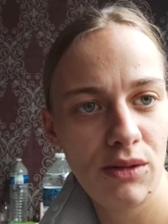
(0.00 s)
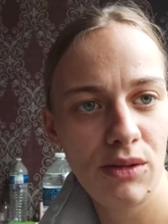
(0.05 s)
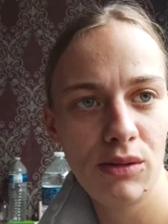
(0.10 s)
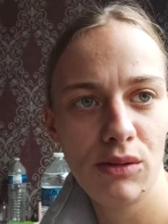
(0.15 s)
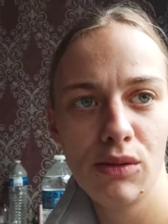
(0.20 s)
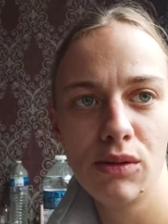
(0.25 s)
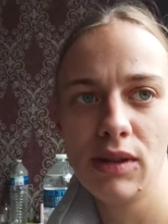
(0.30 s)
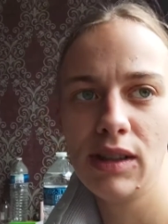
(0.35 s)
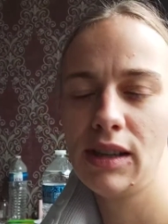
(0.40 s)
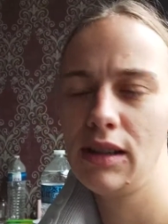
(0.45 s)
du
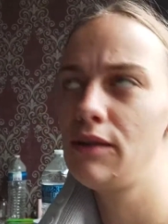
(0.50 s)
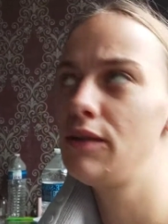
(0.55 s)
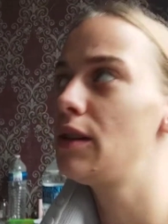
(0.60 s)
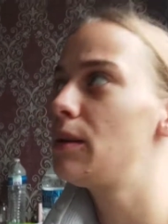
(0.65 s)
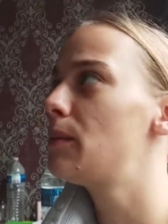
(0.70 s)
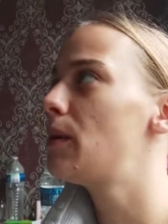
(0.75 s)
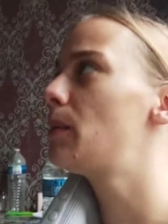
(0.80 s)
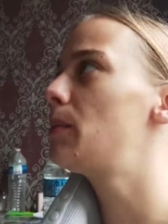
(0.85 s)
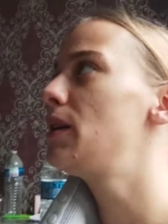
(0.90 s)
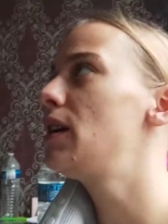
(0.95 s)
coup, elle
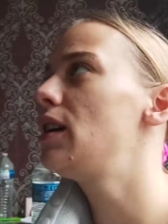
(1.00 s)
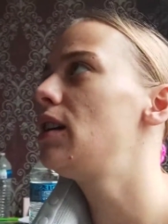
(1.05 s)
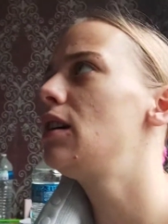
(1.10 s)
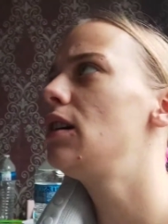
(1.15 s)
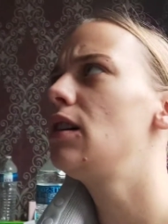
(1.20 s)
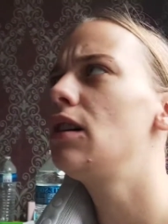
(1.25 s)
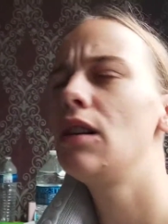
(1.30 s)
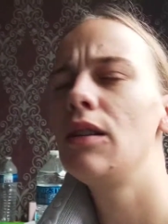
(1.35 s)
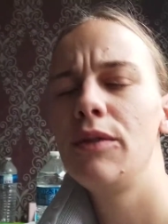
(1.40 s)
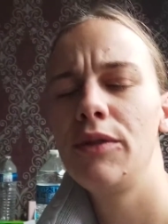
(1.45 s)
vient de m'appeler,
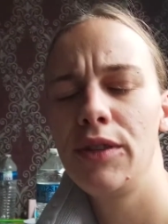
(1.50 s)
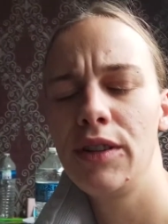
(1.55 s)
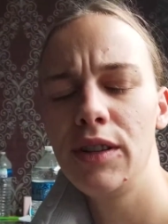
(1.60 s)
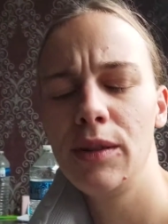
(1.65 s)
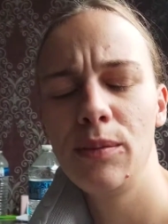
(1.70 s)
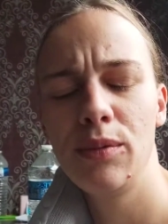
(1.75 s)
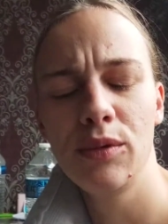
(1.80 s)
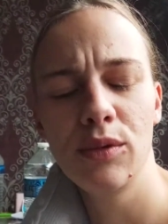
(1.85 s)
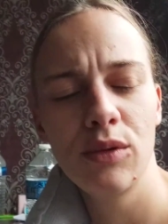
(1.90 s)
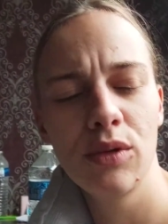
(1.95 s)
elle, a
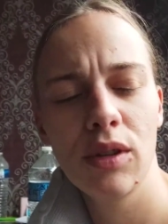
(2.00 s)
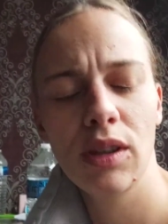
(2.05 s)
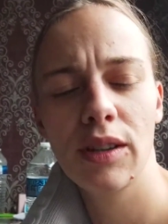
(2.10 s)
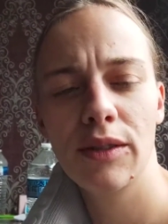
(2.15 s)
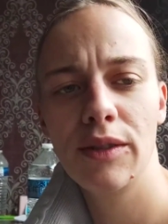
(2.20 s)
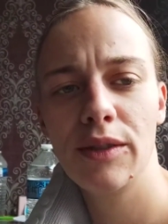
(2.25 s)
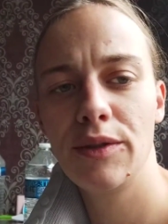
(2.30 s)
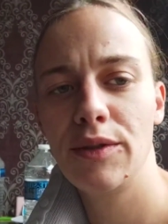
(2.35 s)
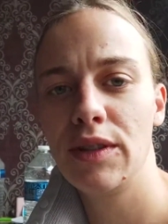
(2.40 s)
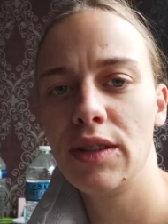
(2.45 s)
fini plus tôt, elle
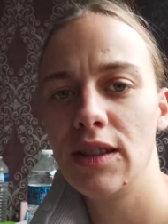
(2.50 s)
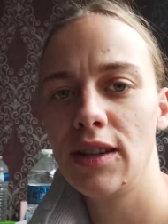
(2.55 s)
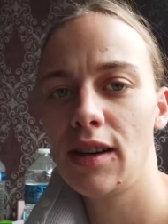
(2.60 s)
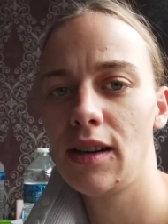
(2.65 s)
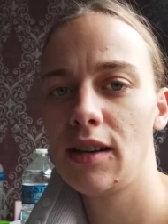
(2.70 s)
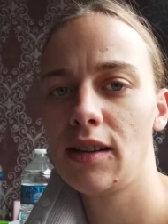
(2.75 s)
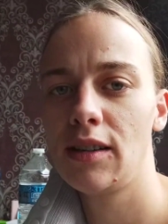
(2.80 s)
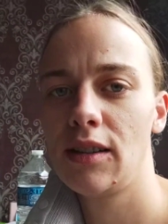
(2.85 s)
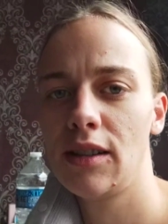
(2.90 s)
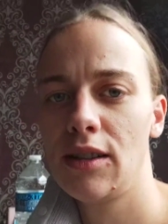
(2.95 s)
avait fini
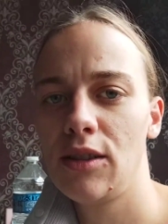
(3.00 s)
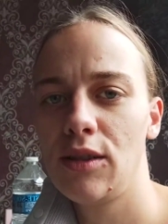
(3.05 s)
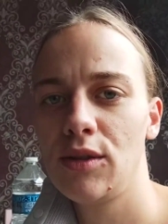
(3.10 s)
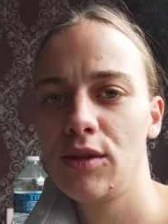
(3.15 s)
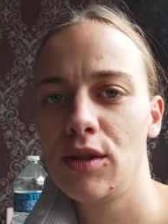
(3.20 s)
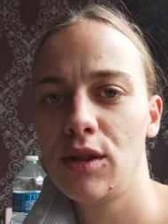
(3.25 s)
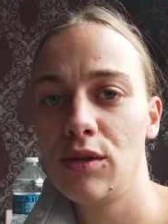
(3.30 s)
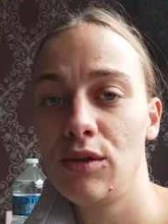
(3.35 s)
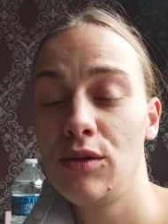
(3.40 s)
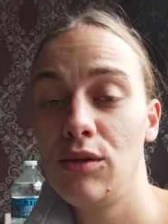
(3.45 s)
à
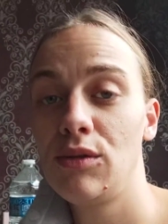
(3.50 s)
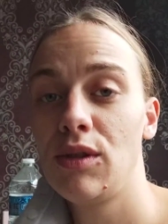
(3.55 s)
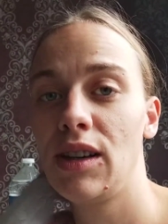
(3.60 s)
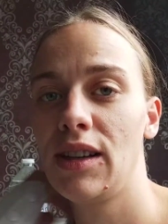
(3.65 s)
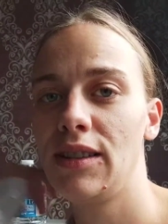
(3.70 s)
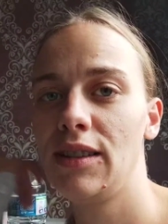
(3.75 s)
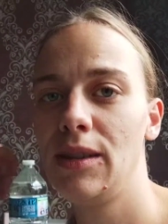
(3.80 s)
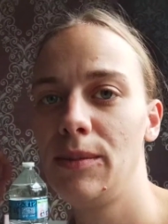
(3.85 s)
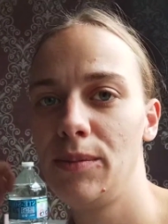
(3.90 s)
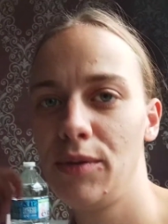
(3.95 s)
14h, du coup
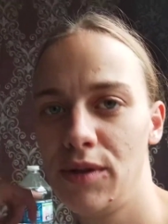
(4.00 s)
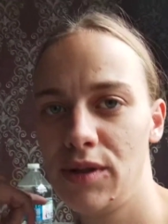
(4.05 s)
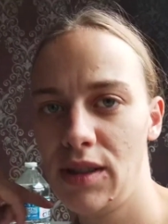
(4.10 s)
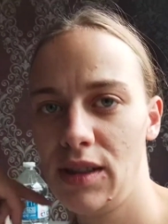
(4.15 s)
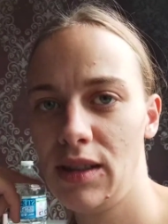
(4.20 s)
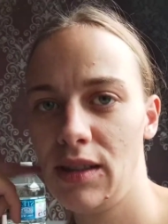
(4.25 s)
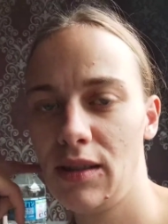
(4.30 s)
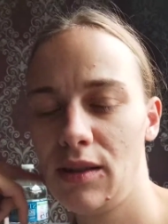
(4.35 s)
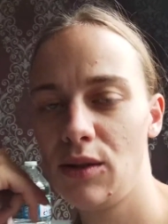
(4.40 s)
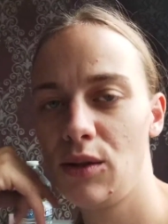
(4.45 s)
elle a
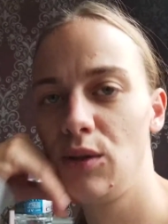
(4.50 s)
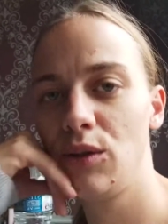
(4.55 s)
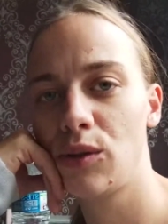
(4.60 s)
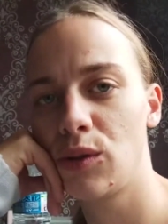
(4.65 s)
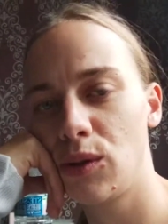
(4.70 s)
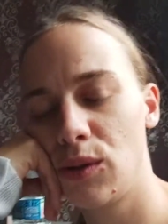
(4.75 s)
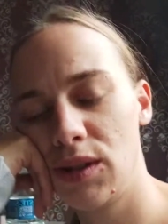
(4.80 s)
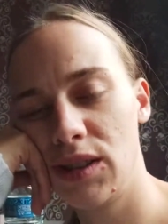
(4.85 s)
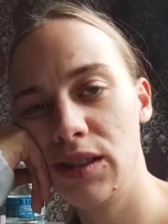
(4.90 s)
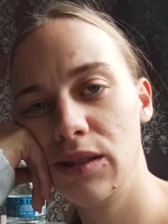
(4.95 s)
déposé le
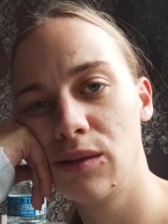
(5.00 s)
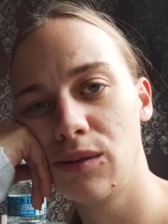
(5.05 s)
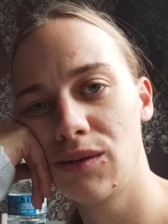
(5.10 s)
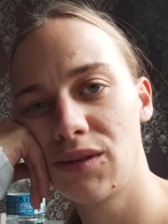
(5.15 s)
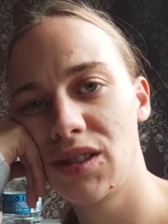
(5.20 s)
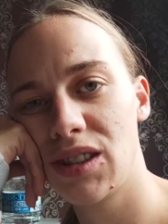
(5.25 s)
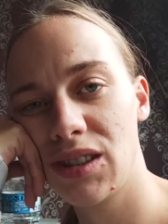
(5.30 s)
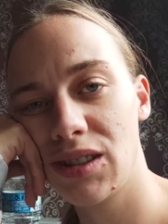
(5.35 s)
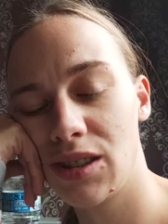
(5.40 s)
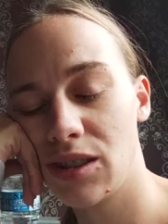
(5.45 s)
colis,
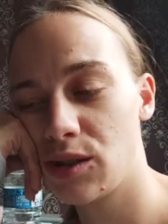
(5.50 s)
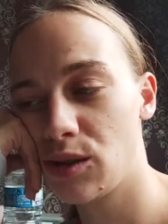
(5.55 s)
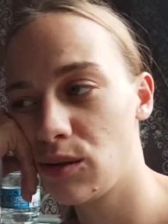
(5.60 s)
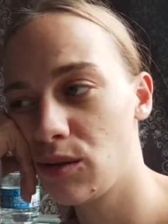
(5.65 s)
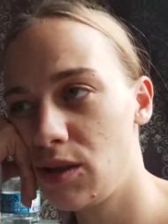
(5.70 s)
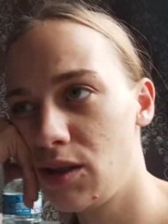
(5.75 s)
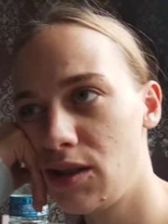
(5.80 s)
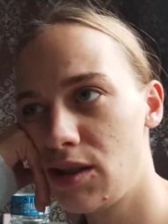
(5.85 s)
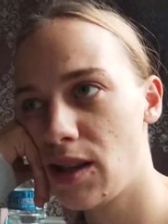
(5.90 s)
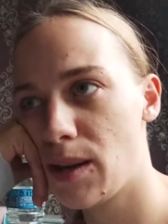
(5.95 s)
donc ça c'est
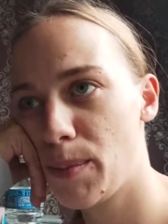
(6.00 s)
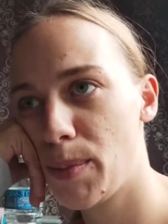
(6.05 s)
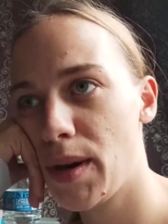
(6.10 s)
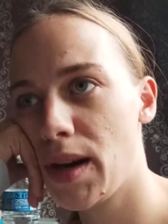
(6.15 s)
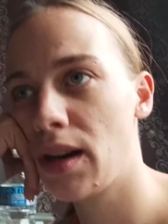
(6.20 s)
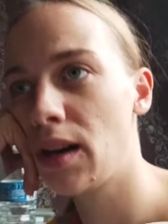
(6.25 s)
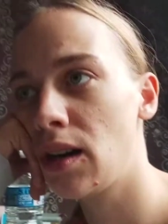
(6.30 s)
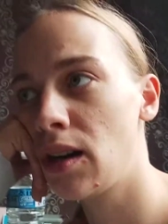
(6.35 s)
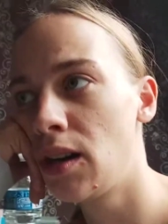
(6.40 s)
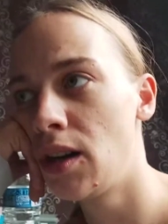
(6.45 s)
gentil de sa
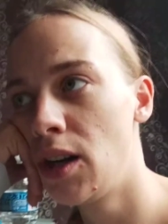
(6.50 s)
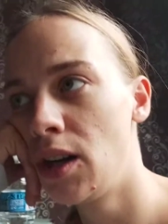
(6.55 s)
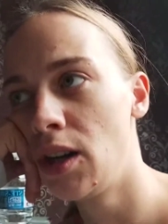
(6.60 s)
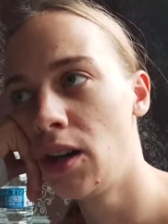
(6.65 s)
part.